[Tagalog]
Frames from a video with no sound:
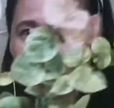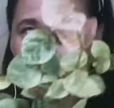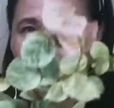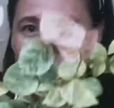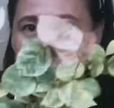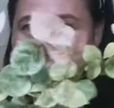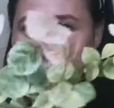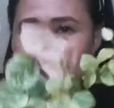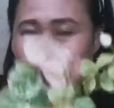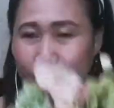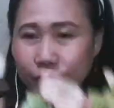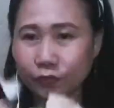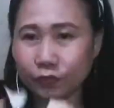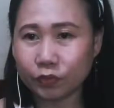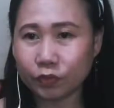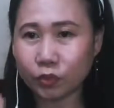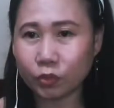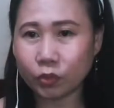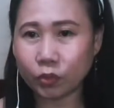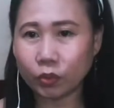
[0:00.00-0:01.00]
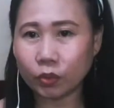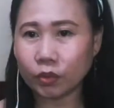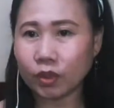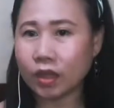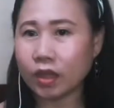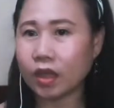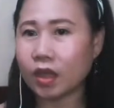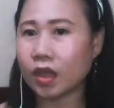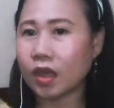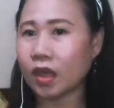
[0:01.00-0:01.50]
native to
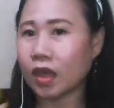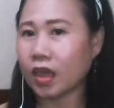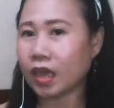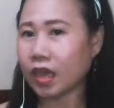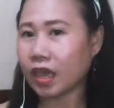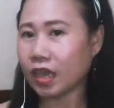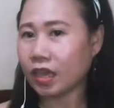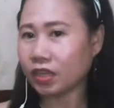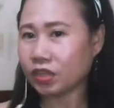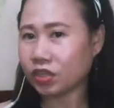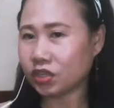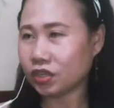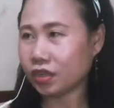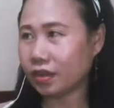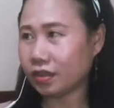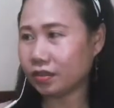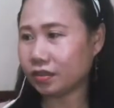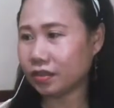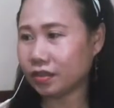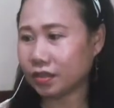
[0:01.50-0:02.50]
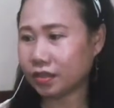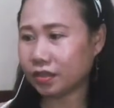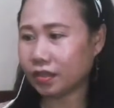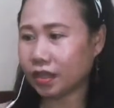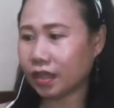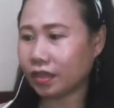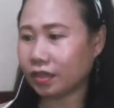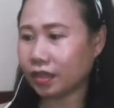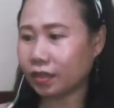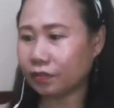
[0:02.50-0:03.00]
Asia. This is
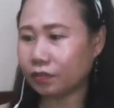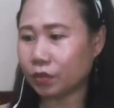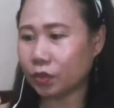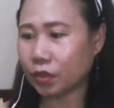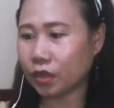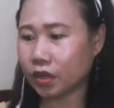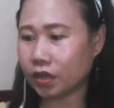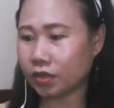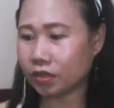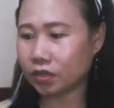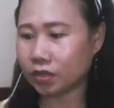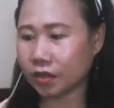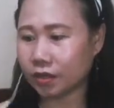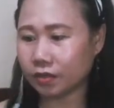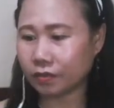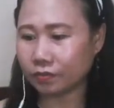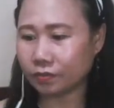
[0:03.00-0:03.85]
native to Asia.